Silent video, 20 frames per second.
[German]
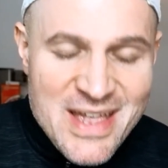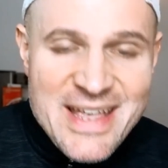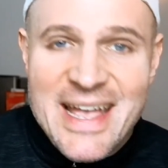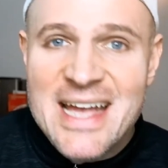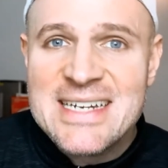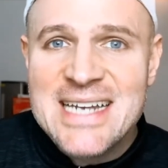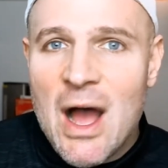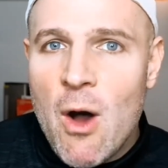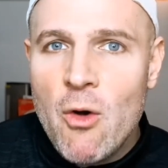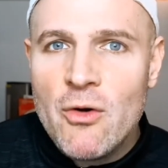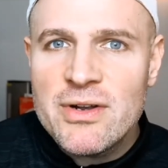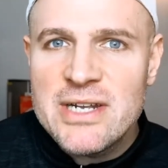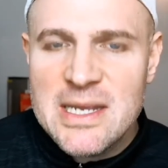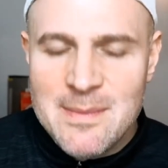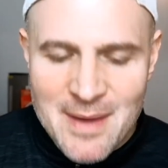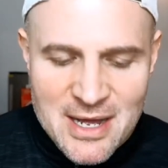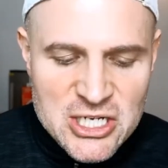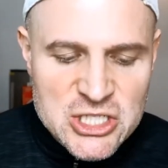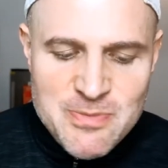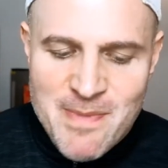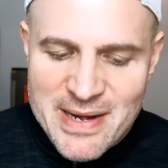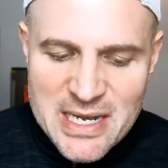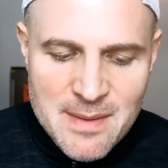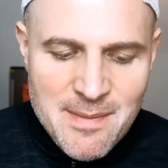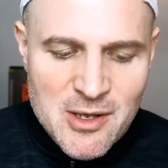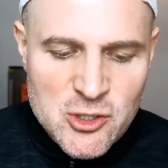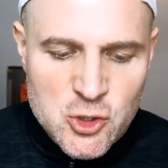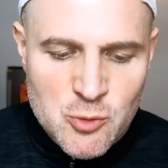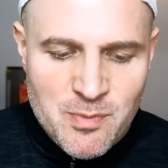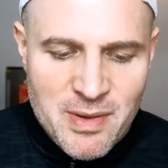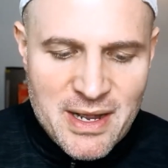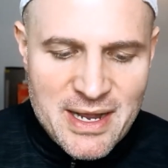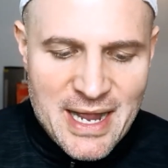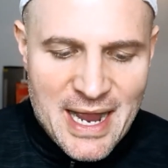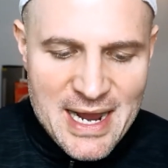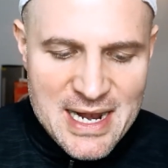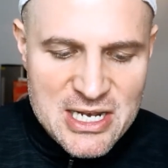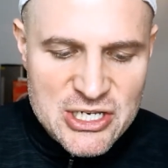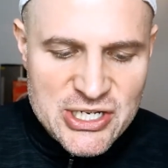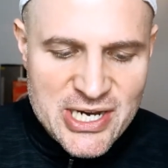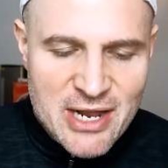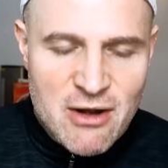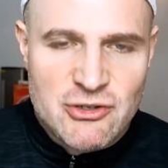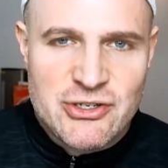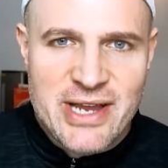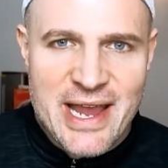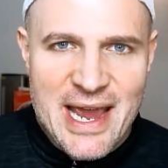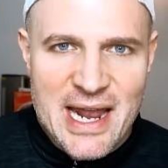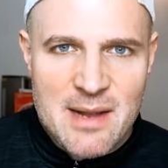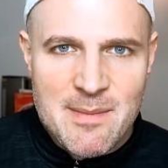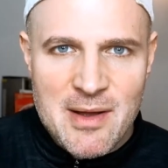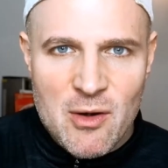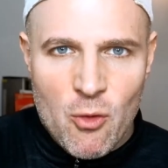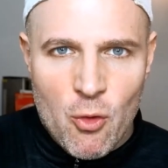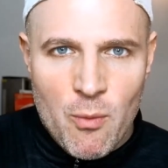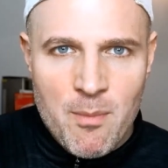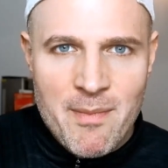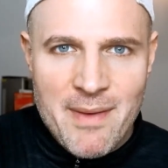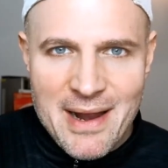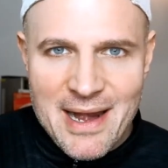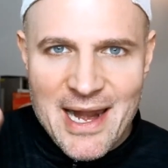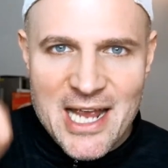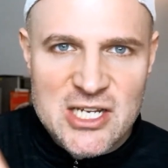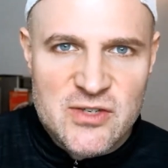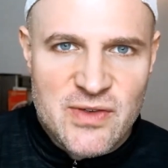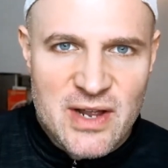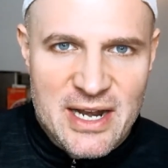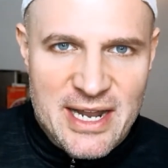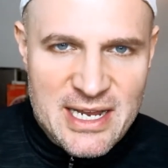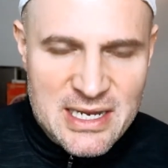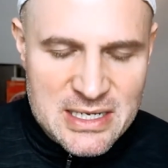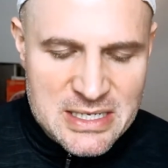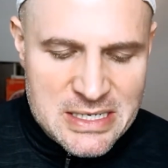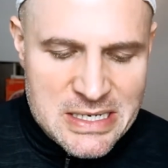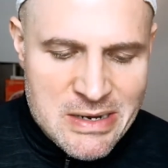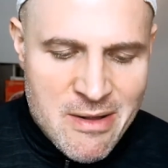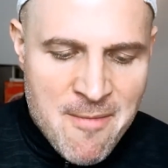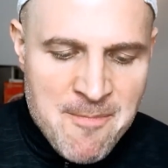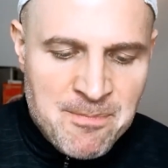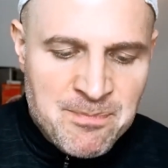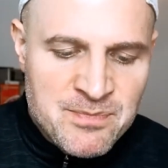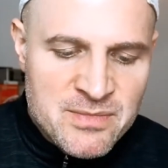Kennt auch niemand, schmeckt aber super geil. Ich kann euch ja gerne mal oben mal gleich verlinken.